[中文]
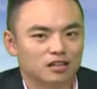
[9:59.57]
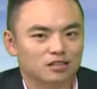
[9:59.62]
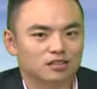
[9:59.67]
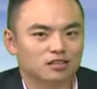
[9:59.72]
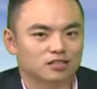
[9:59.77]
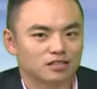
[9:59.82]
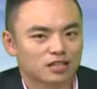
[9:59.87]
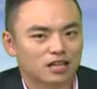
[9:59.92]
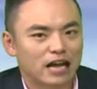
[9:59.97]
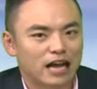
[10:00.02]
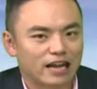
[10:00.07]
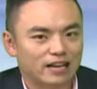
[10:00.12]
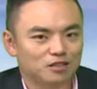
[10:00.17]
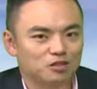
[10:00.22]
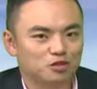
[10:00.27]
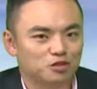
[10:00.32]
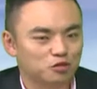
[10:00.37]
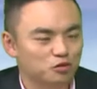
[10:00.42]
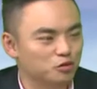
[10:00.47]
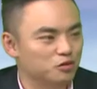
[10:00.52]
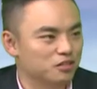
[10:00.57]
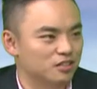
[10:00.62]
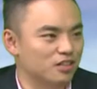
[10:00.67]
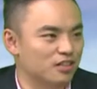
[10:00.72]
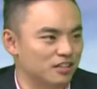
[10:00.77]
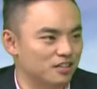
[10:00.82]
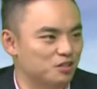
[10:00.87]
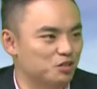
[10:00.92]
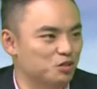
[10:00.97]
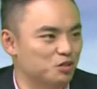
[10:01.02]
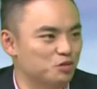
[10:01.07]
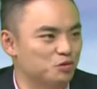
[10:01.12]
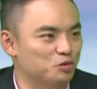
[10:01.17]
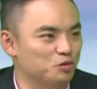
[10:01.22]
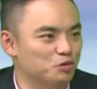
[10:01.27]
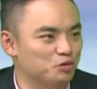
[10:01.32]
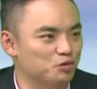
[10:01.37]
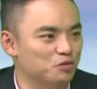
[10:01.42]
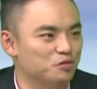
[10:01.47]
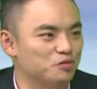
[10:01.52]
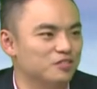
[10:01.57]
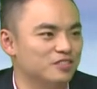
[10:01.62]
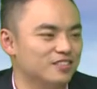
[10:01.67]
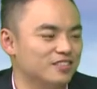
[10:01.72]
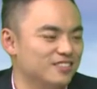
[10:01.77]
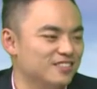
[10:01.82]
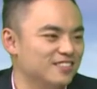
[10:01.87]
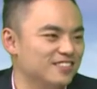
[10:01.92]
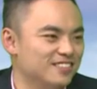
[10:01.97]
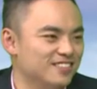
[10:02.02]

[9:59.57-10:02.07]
尚的这个 IG 或对对，其实你现